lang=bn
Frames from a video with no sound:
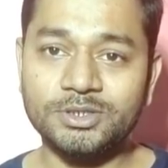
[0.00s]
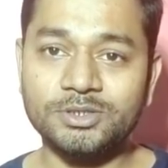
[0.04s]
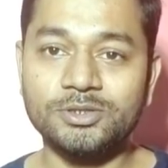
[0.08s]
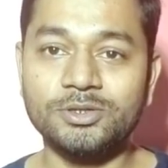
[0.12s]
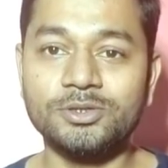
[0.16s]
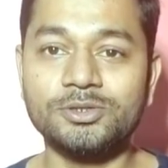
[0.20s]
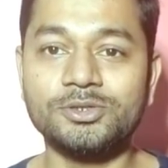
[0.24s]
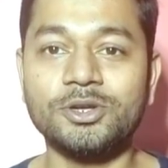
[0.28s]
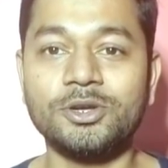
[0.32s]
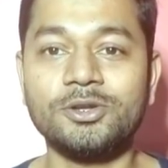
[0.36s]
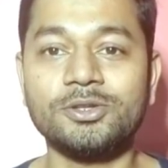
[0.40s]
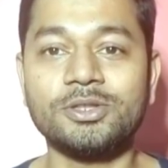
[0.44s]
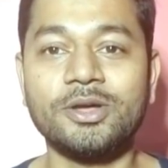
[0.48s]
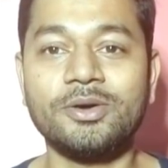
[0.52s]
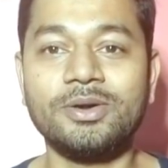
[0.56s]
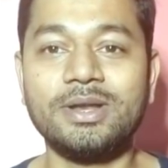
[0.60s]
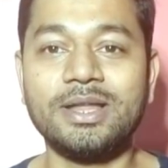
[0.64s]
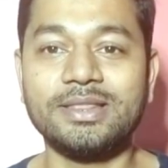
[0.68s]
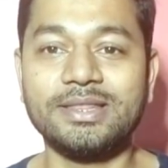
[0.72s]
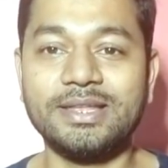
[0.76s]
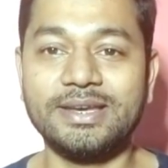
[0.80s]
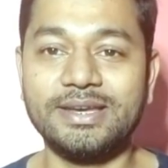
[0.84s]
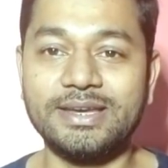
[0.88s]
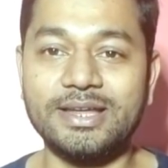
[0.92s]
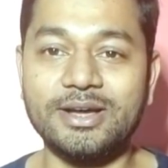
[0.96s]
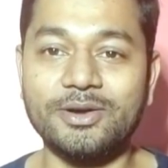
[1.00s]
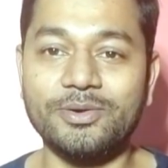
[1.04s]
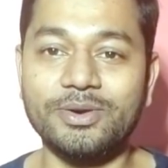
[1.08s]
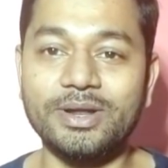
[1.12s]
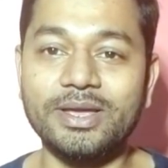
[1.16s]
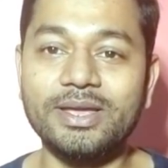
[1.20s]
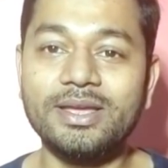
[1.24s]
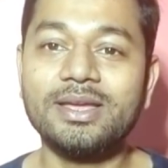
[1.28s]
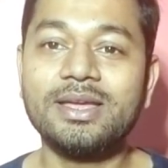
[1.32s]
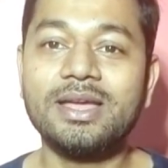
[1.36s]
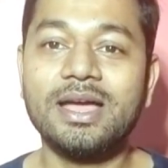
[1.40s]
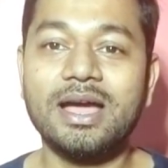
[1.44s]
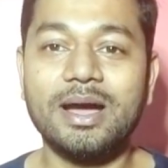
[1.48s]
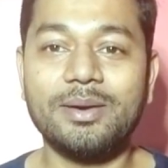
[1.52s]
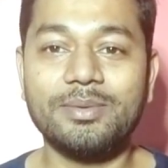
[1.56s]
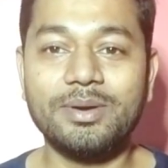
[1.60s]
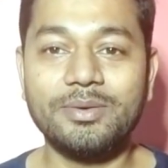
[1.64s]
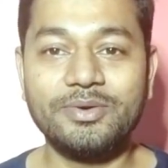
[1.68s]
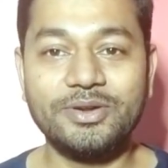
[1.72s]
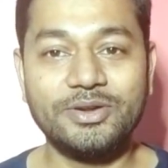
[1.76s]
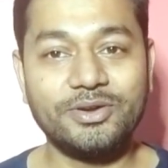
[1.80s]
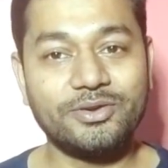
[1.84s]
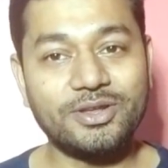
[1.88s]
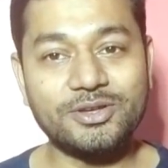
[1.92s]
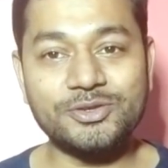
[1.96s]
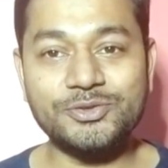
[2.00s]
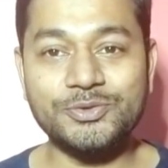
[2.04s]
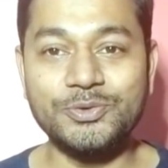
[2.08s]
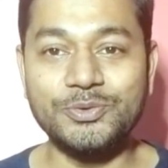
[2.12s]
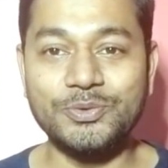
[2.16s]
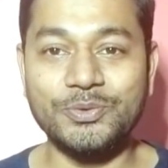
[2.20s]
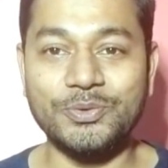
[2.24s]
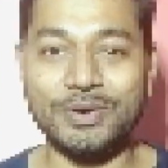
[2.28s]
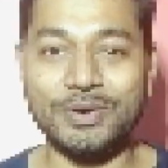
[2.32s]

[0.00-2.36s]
তো চলো তাহলে দেরি না করে আমরা ভিডিওটা শুরু